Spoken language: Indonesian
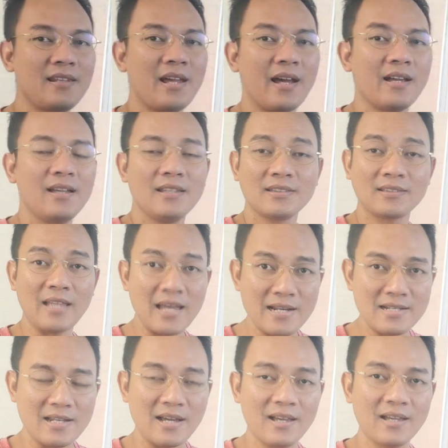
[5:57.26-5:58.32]
Nah,
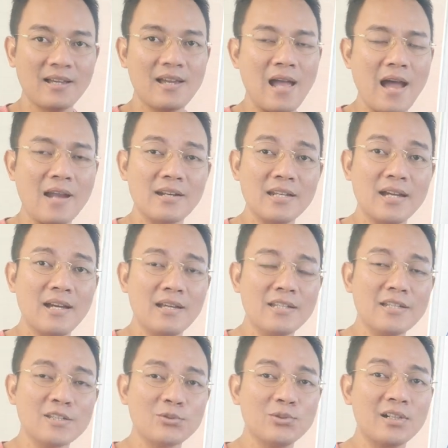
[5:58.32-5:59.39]
tanda Anda
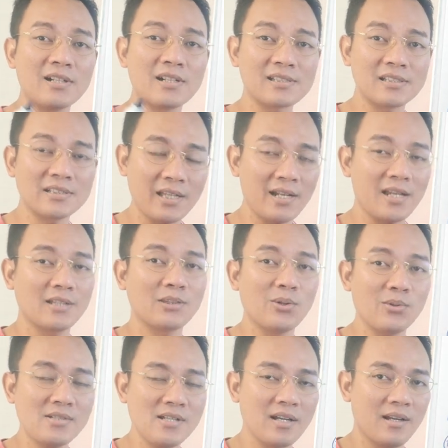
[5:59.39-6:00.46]
insulin resisten
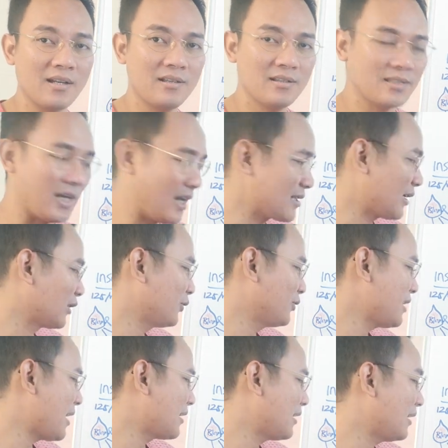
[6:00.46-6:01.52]
atau enggak, salah
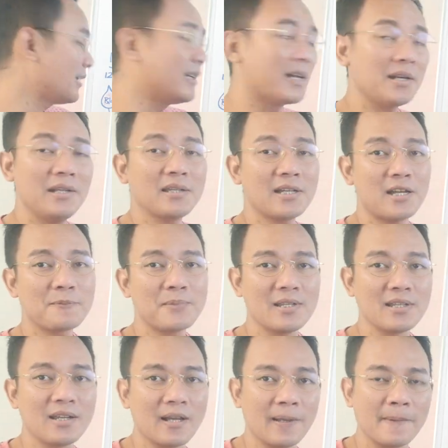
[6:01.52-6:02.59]
satunya adalah dari lingkar
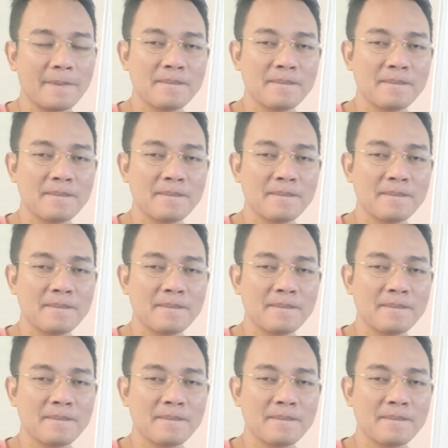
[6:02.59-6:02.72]
pinggang.